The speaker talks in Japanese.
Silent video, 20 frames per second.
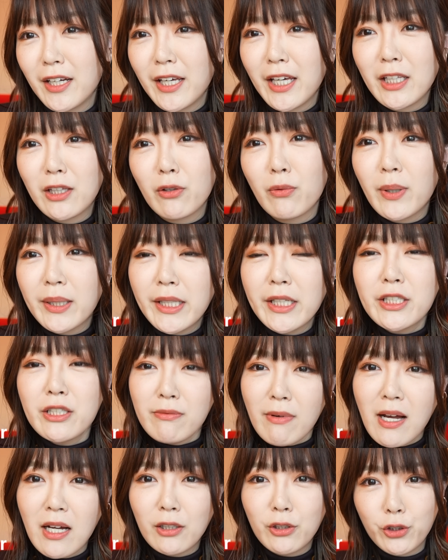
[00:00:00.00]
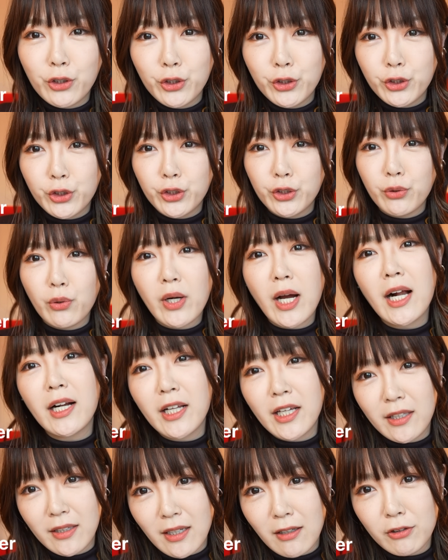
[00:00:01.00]
えっ、と、私は Google の
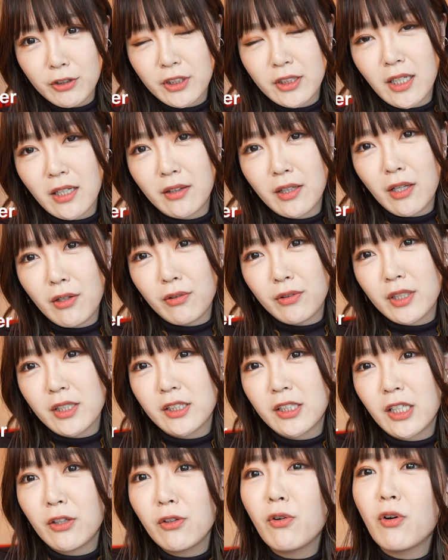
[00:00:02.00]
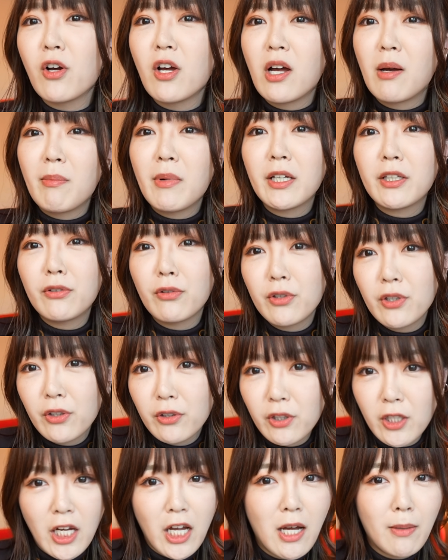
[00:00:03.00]
カレンダーを使ってるんですけど、まあ人に
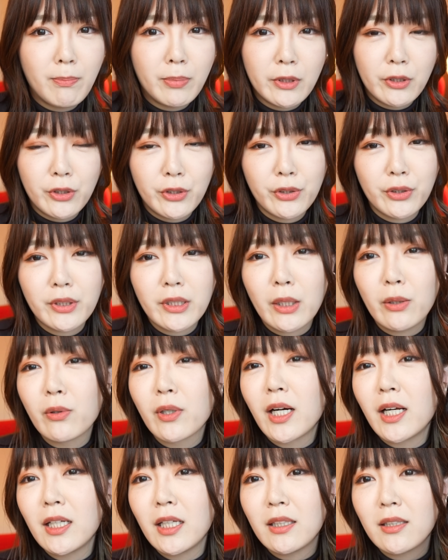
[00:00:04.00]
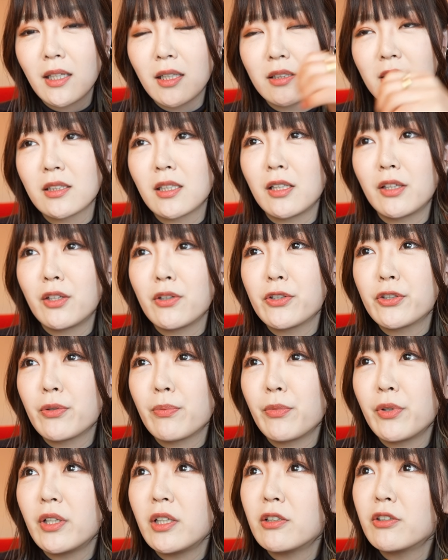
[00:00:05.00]
よっては Apple 純正のカレンダー使ってる人
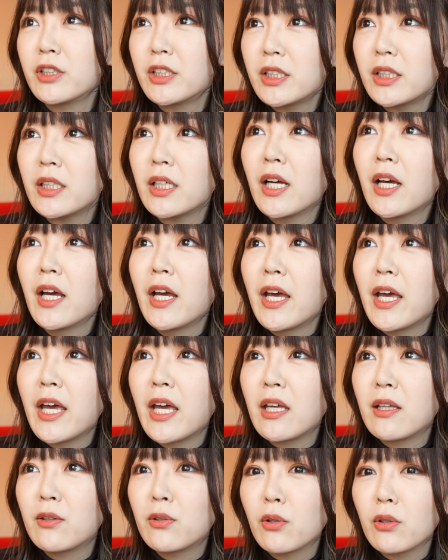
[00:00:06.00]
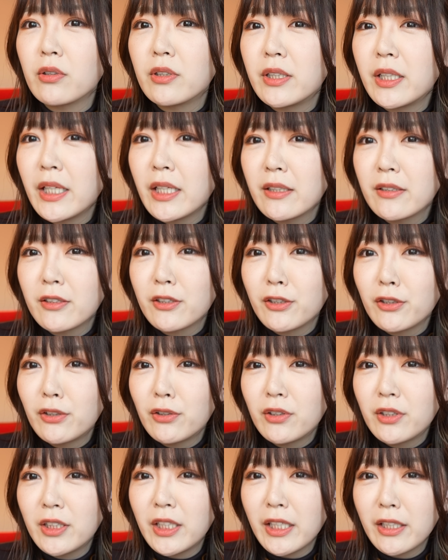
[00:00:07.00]
もいるし、えっ、と、
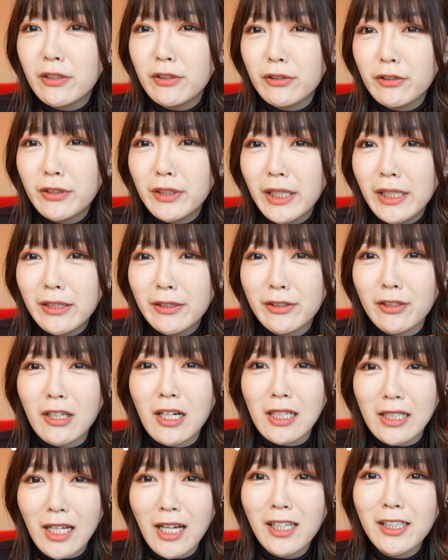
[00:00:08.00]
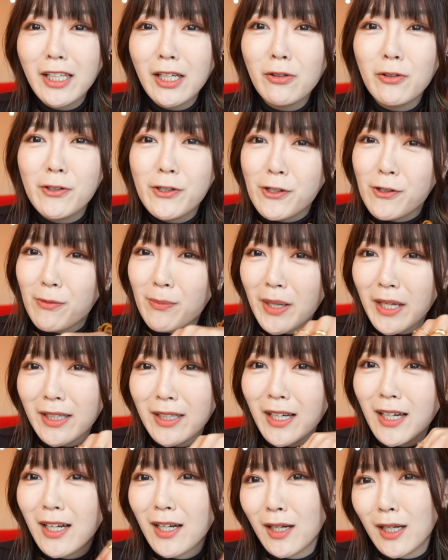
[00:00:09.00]
TikTok ティックティックかな結構有名
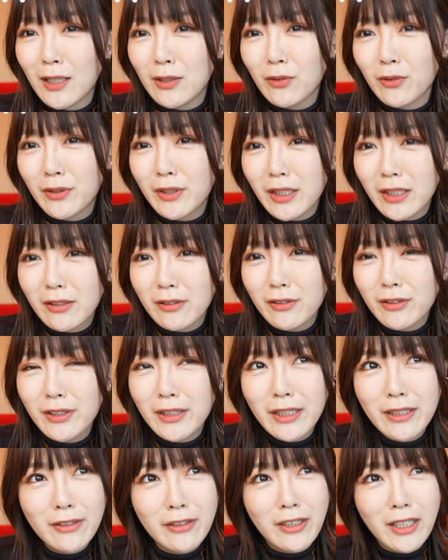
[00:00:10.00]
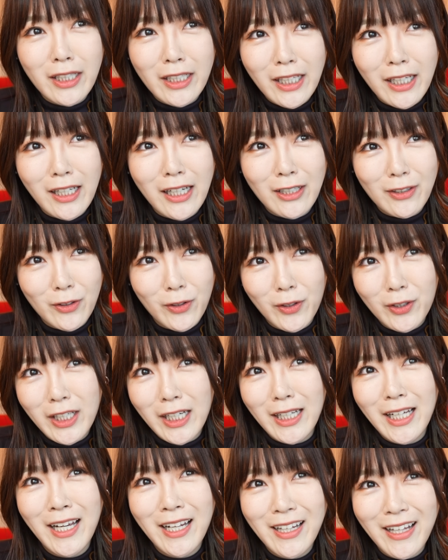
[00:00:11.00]
なあのティックティックがなんかの
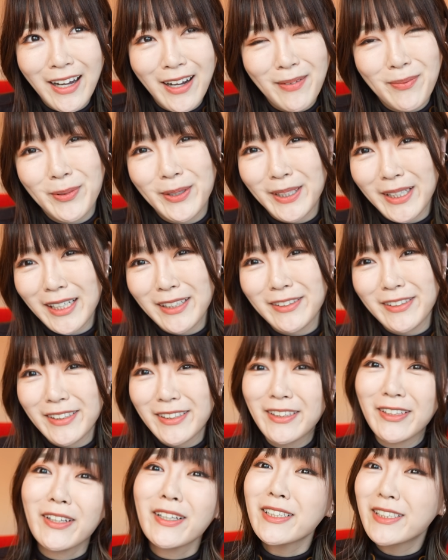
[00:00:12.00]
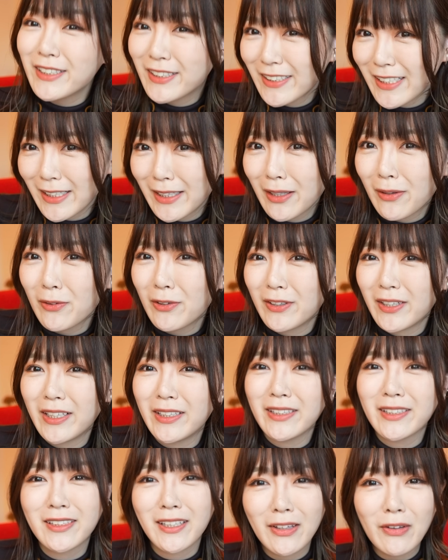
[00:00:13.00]
カレンダーアプリがあるんですけど私使ったことない
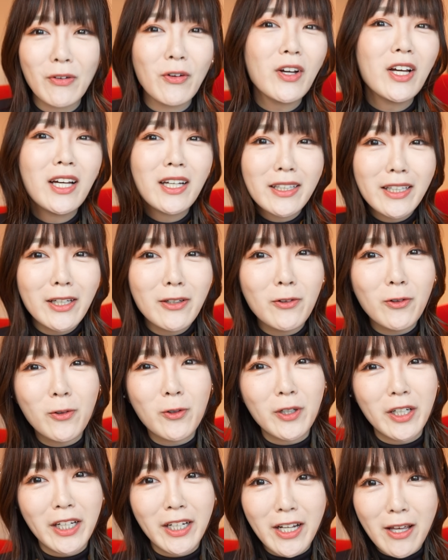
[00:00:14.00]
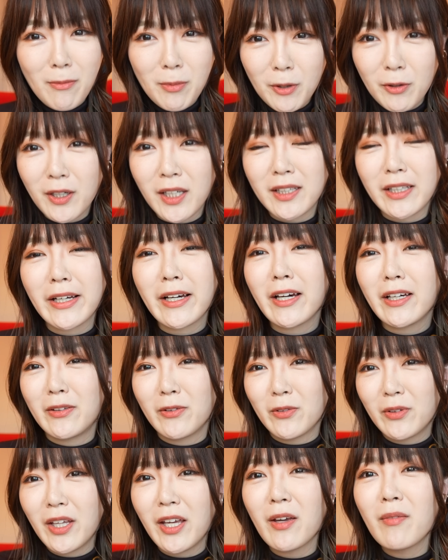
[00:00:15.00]
んですけど結構これレビューが高い
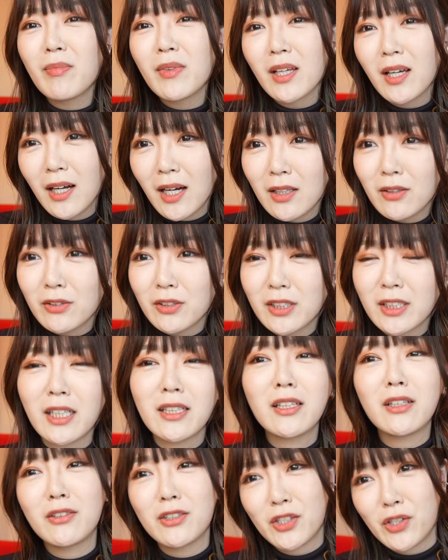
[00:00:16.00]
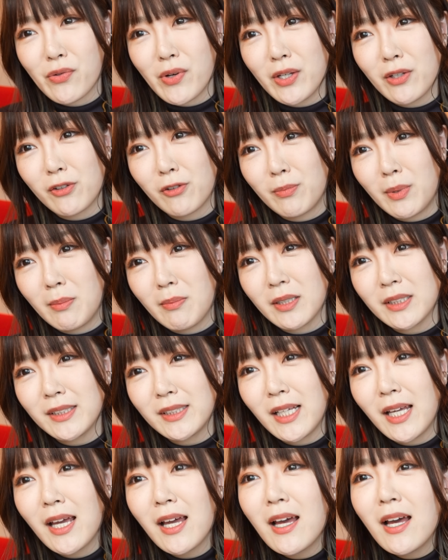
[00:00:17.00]
のであの使ってる人はよく見ます
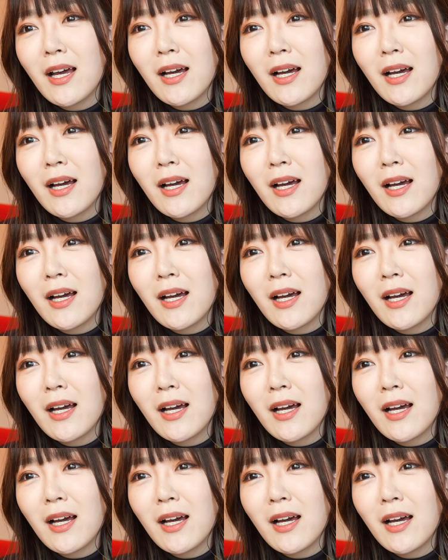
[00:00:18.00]
ね